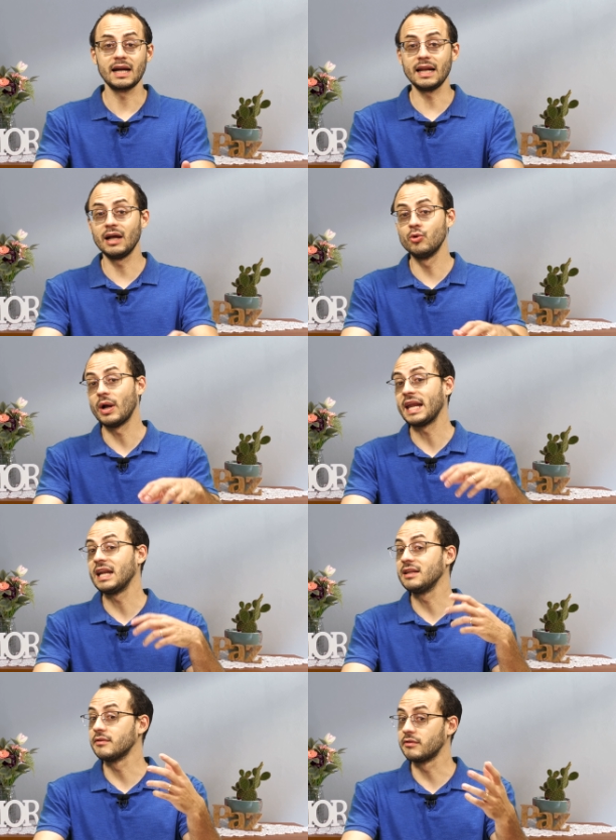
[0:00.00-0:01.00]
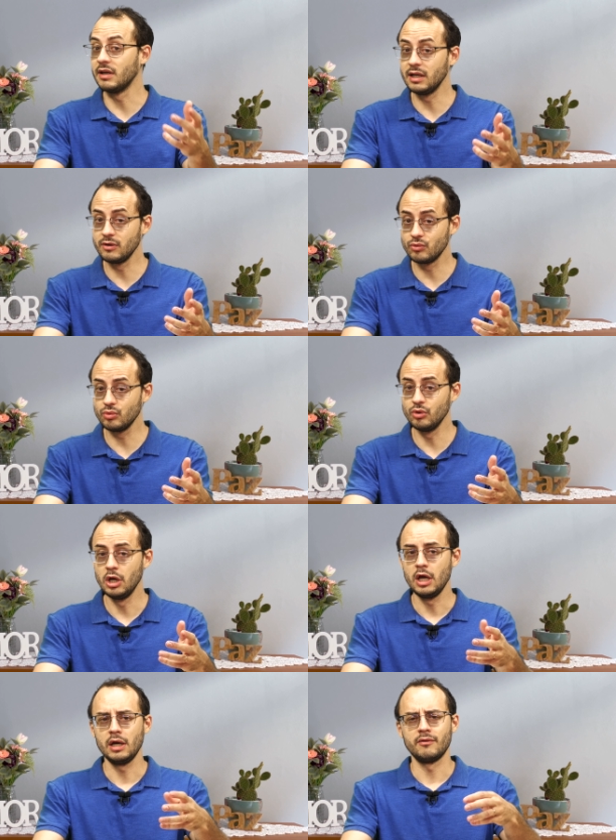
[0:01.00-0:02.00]
cada um analisando
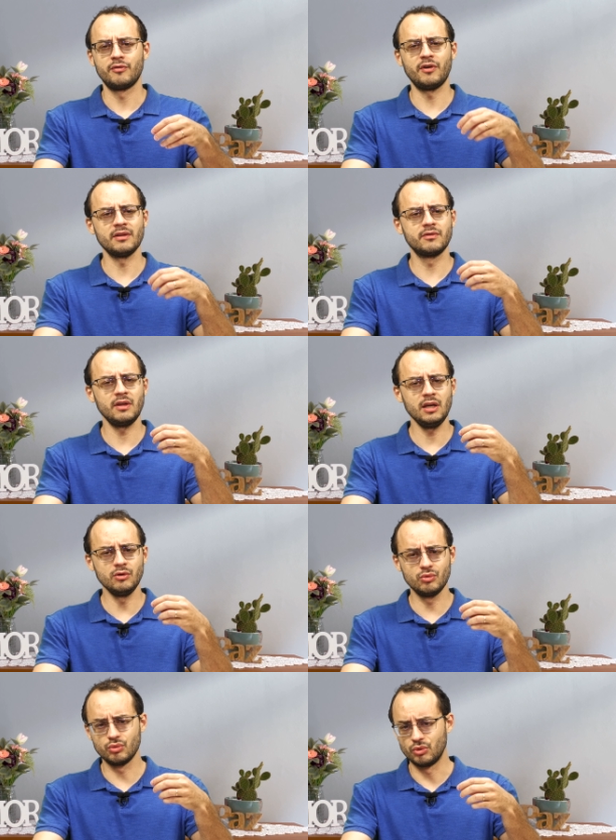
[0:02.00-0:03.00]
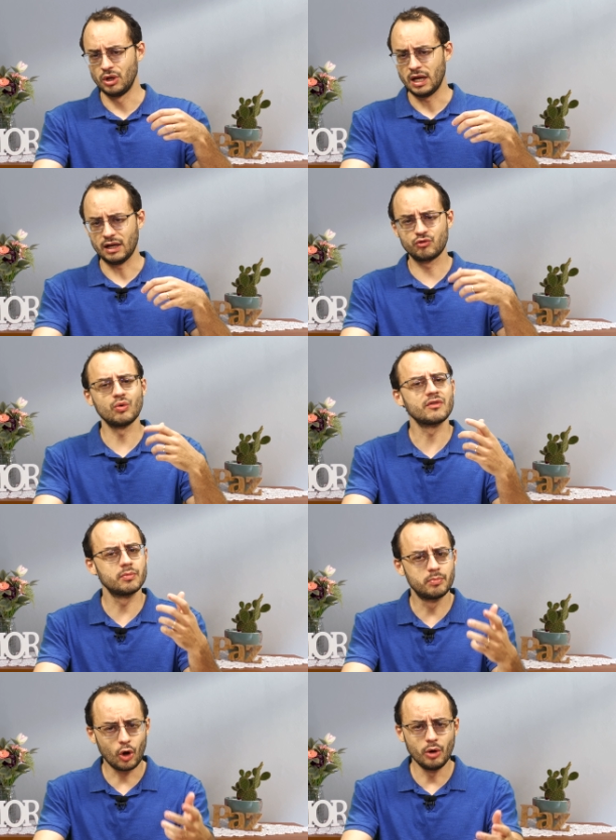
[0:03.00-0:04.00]
fazendo as suas
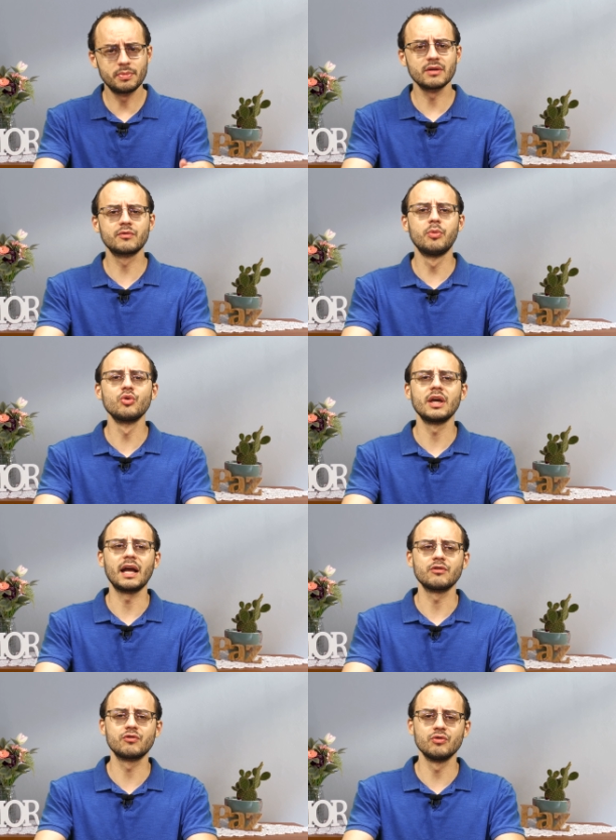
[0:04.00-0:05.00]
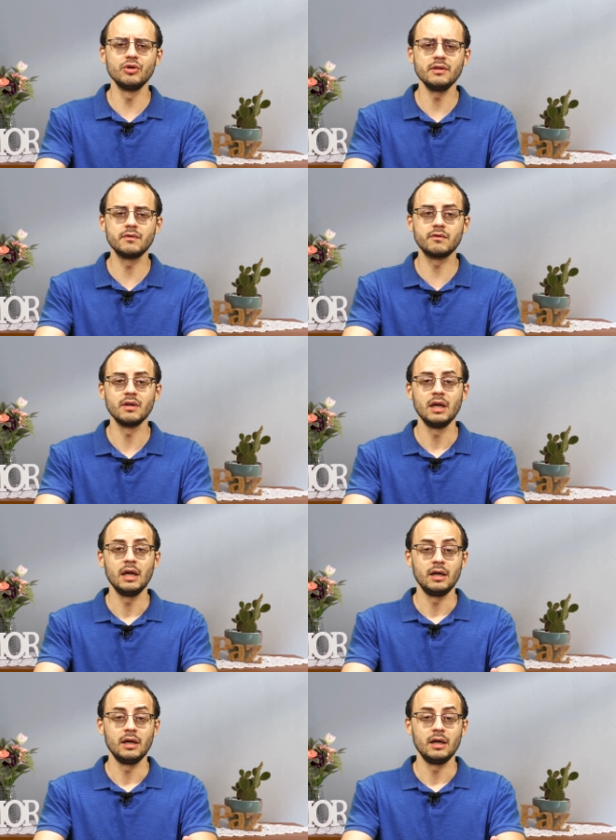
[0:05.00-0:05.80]
próprias ponderações.